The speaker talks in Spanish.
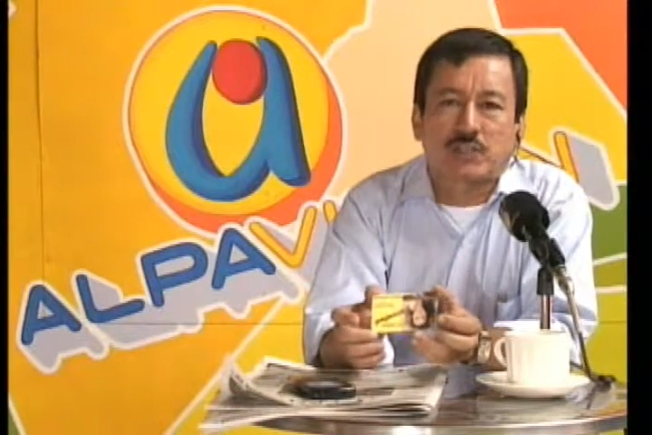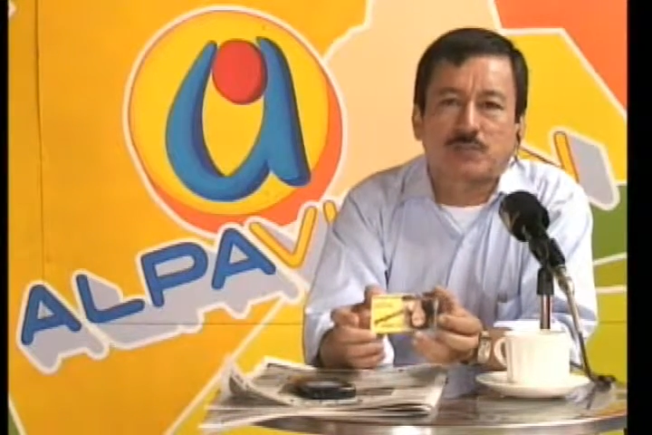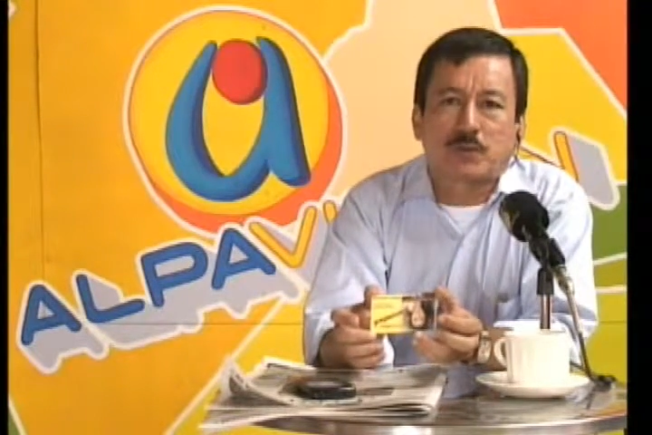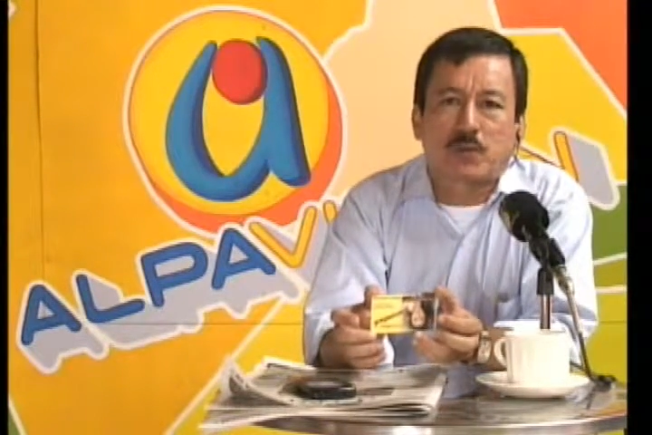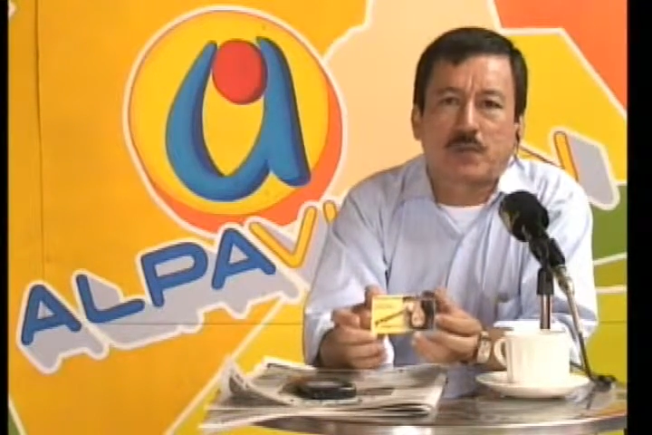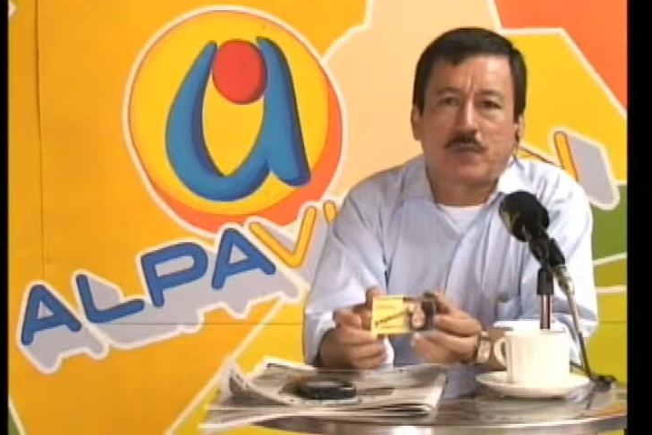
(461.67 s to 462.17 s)

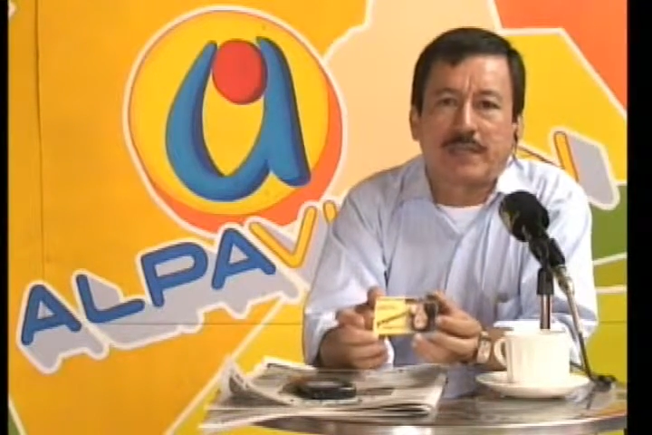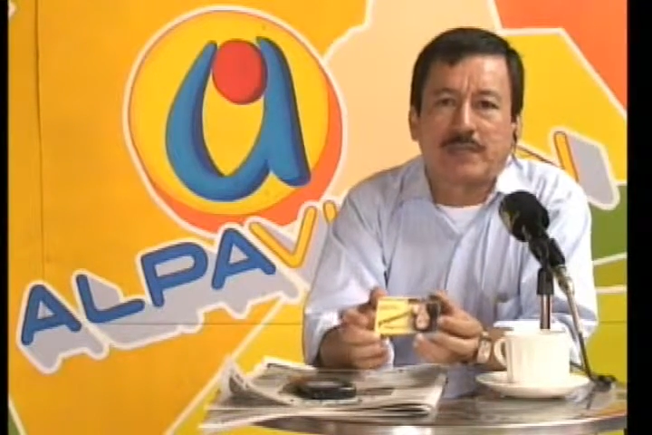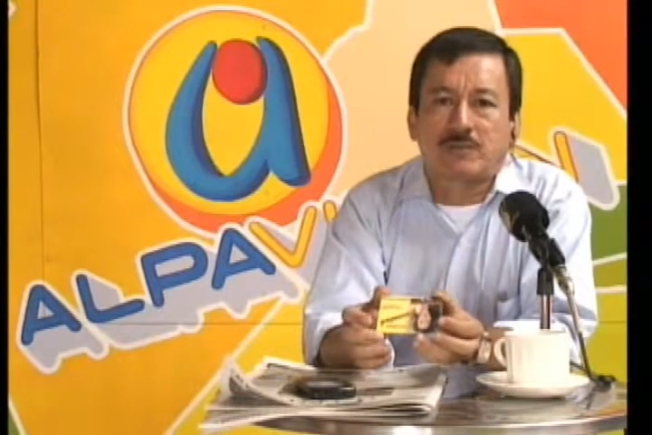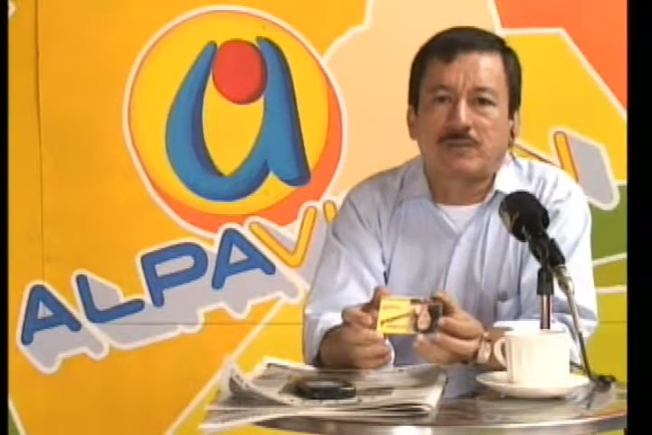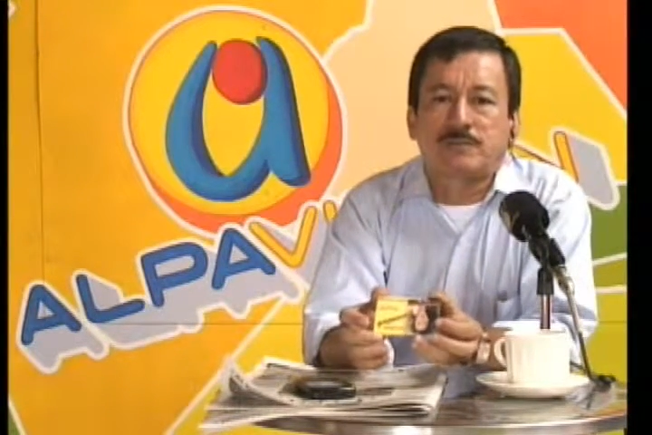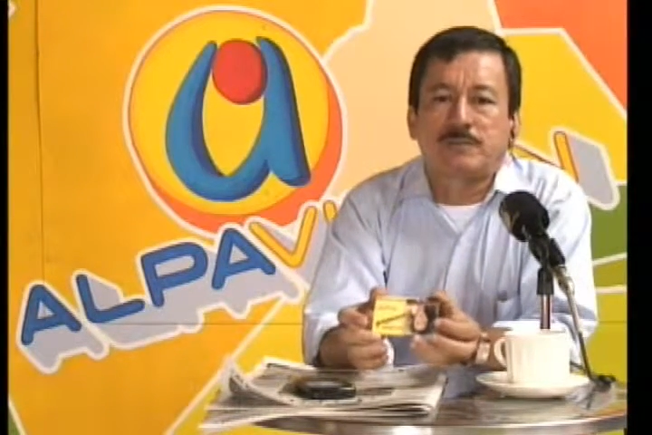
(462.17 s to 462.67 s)

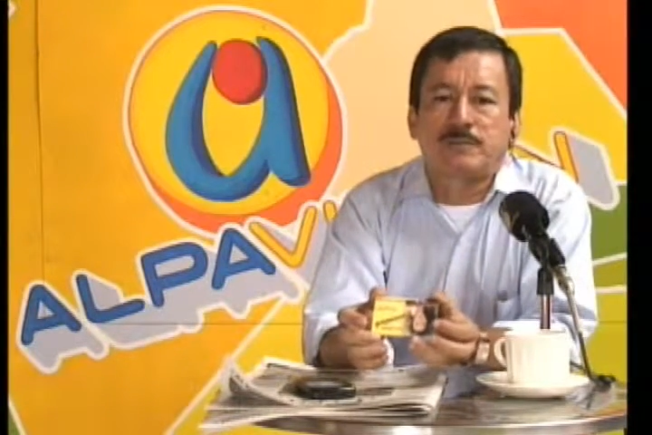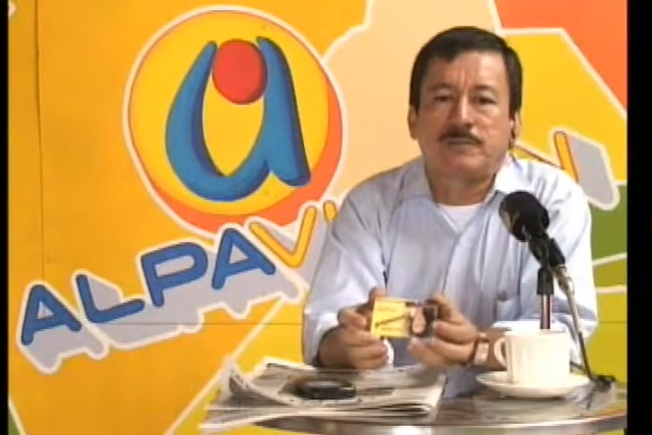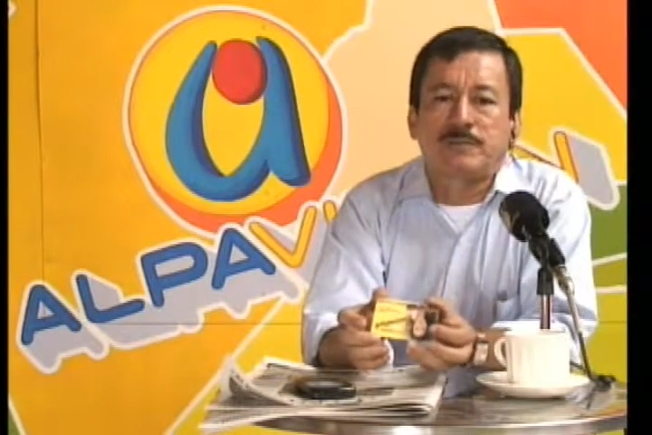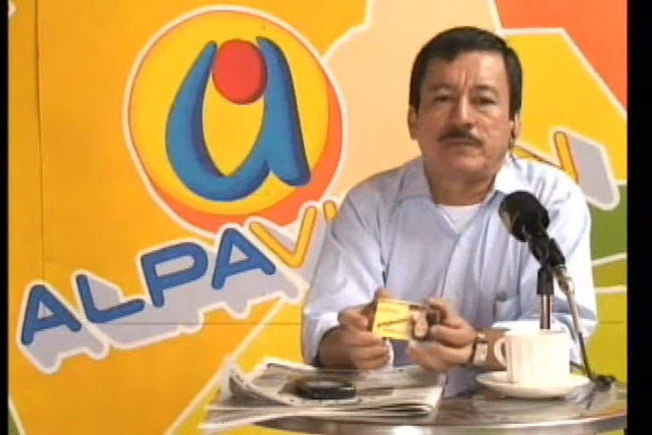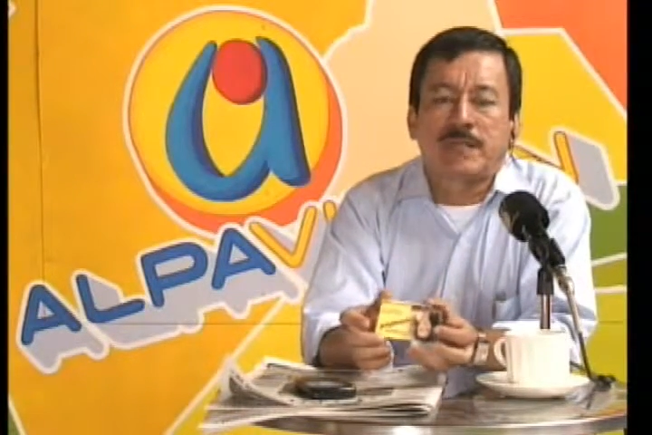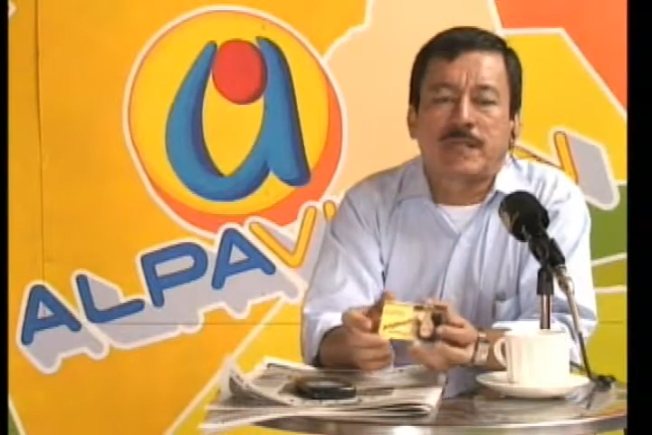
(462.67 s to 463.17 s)
polvorientos,
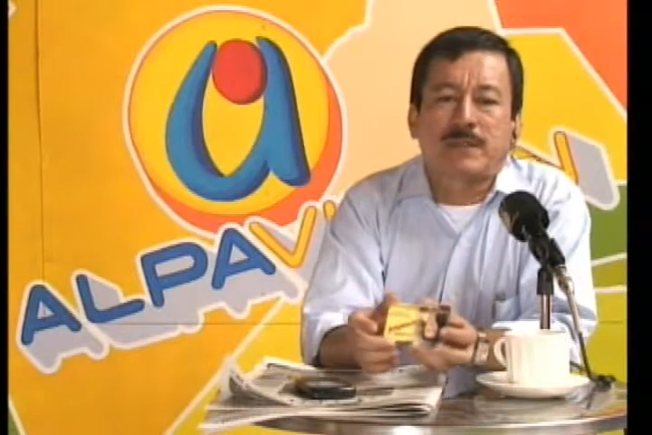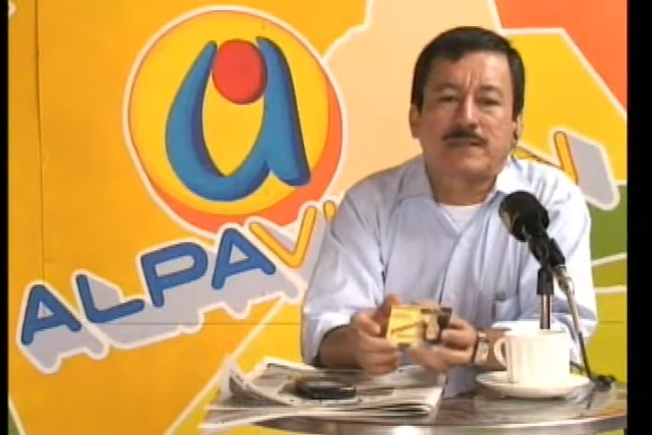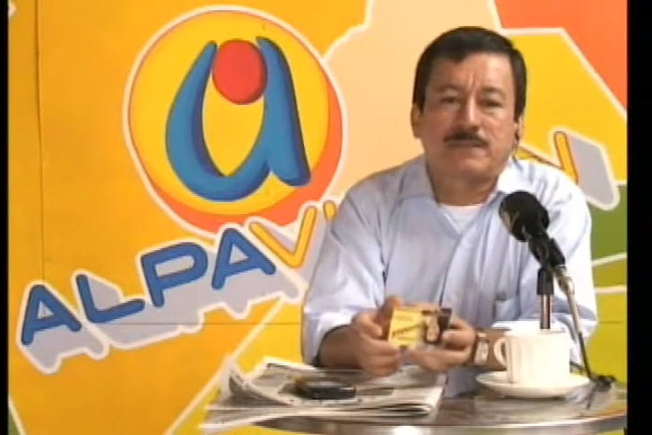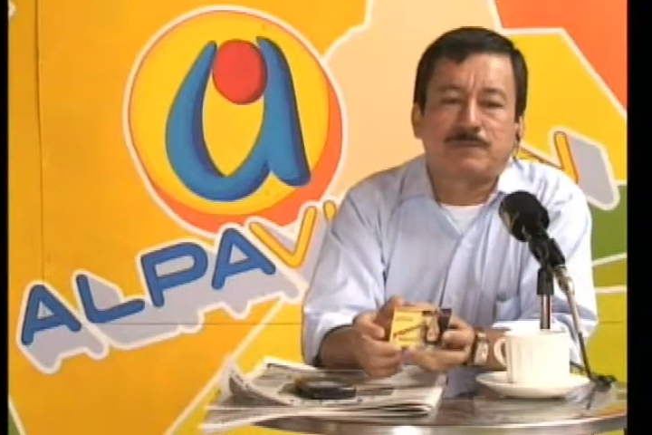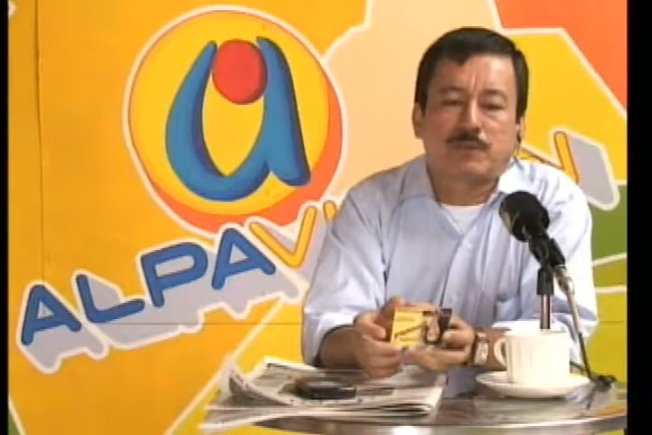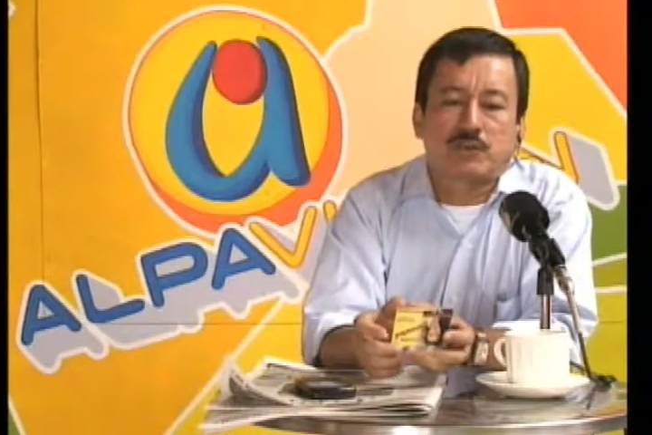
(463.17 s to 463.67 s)
neivas
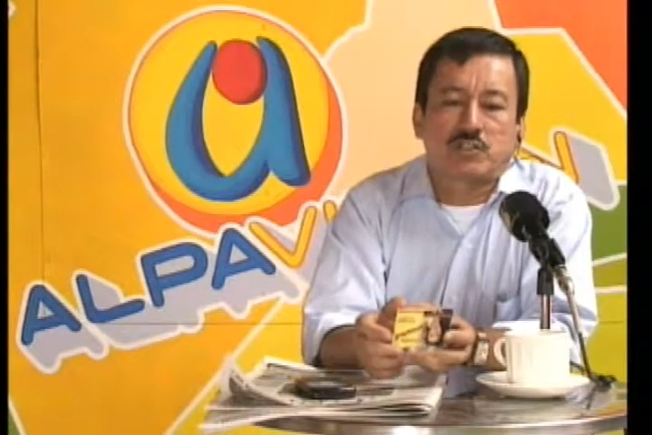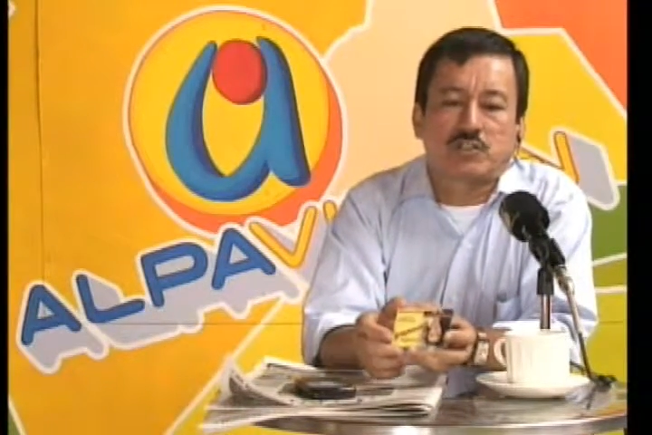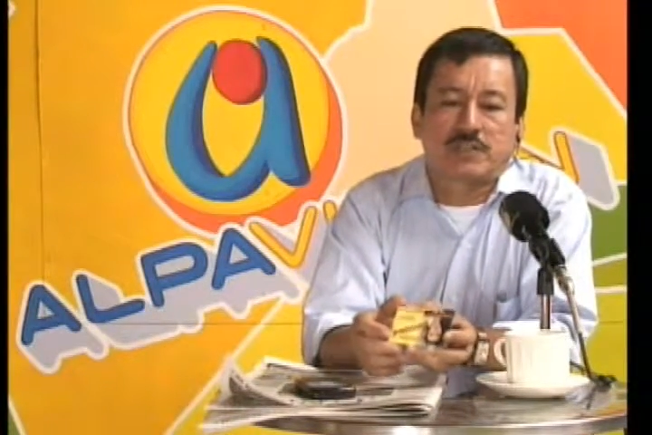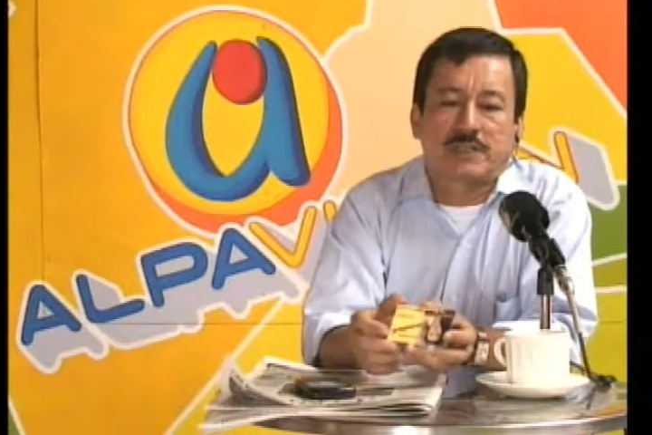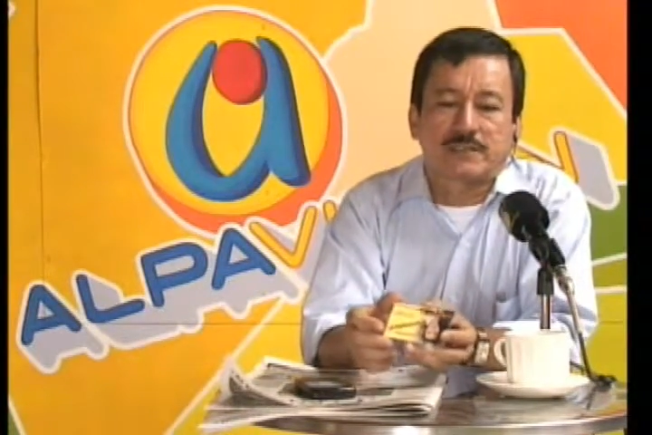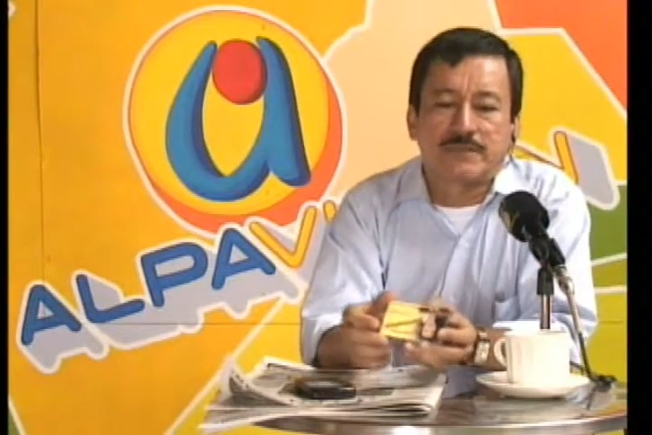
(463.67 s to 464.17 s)
sin
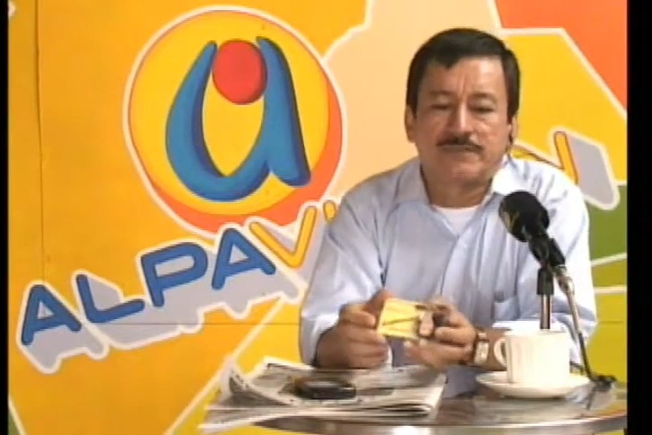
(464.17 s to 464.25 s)
profesores,